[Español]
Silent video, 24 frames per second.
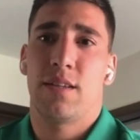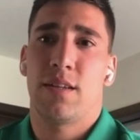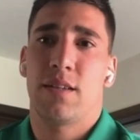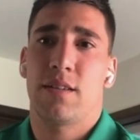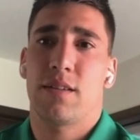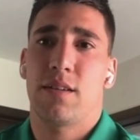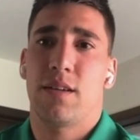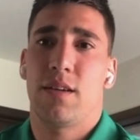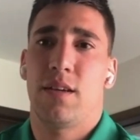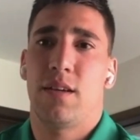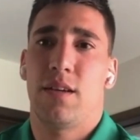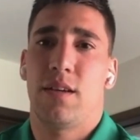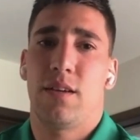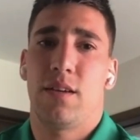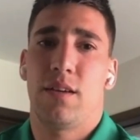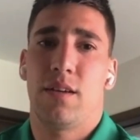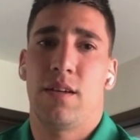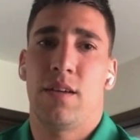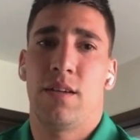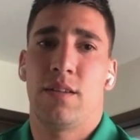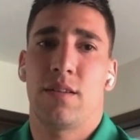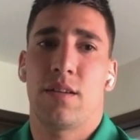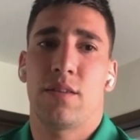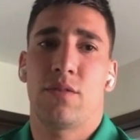quizás
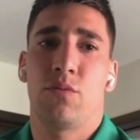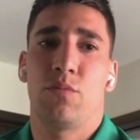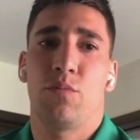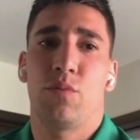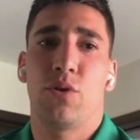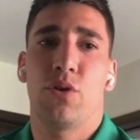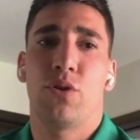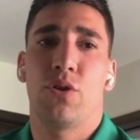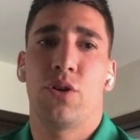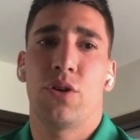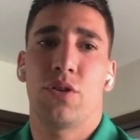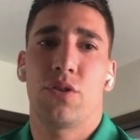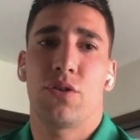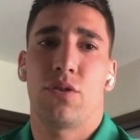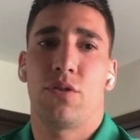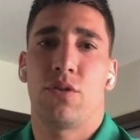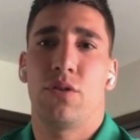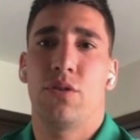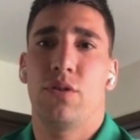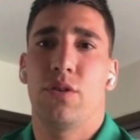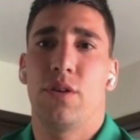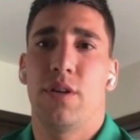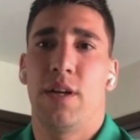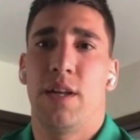que quizás un poco
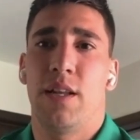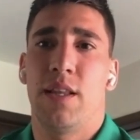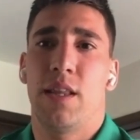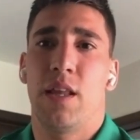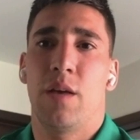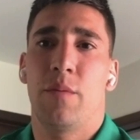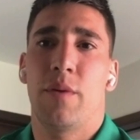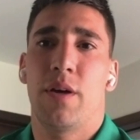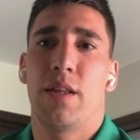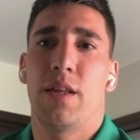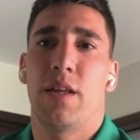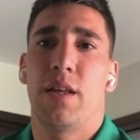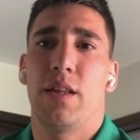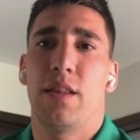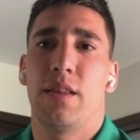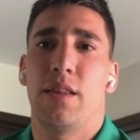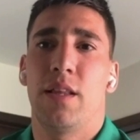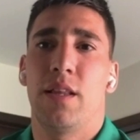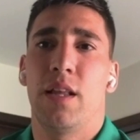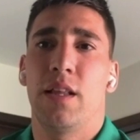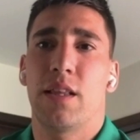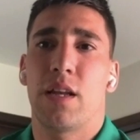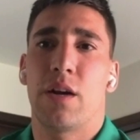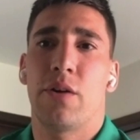eso, ¿no? El tema de,
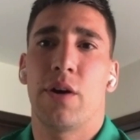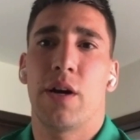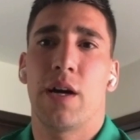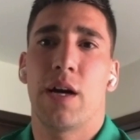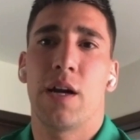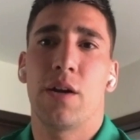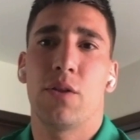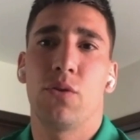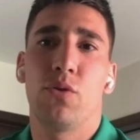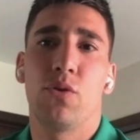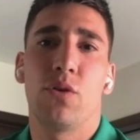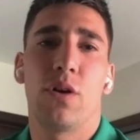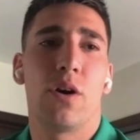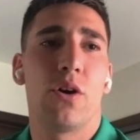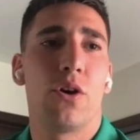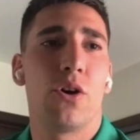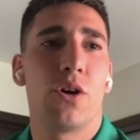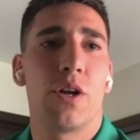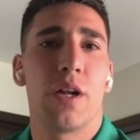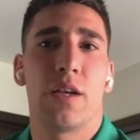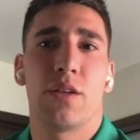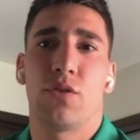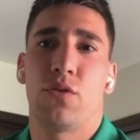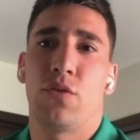del trabajar duro
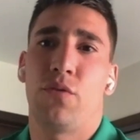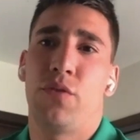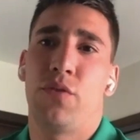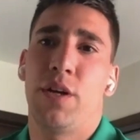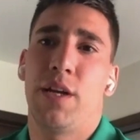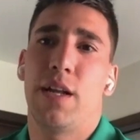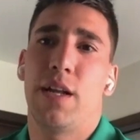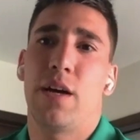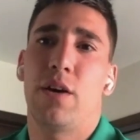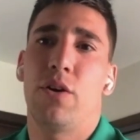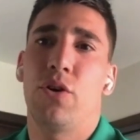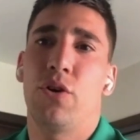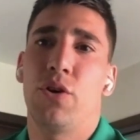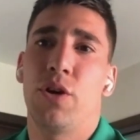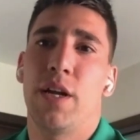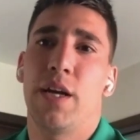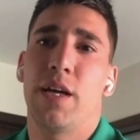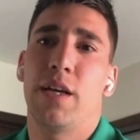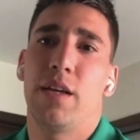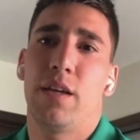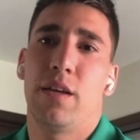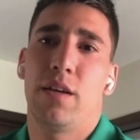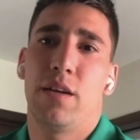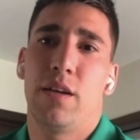ahora, sufrir
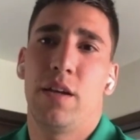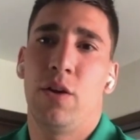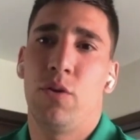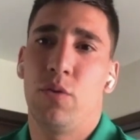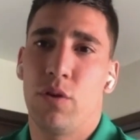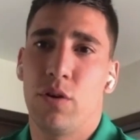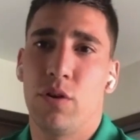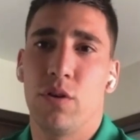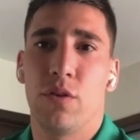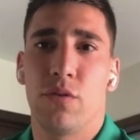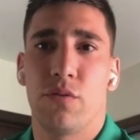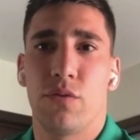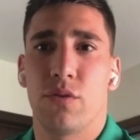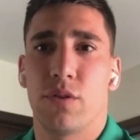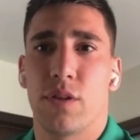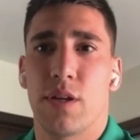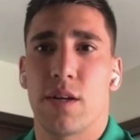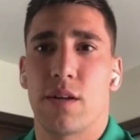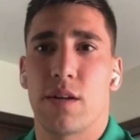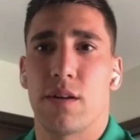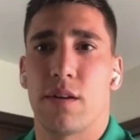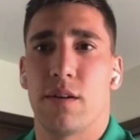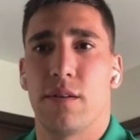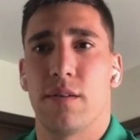ahora y luego
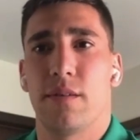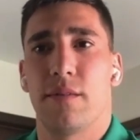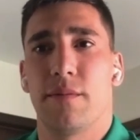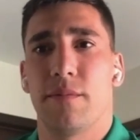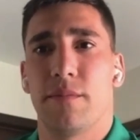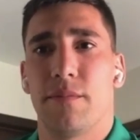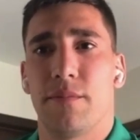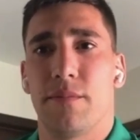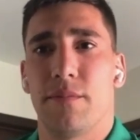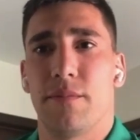disfrutar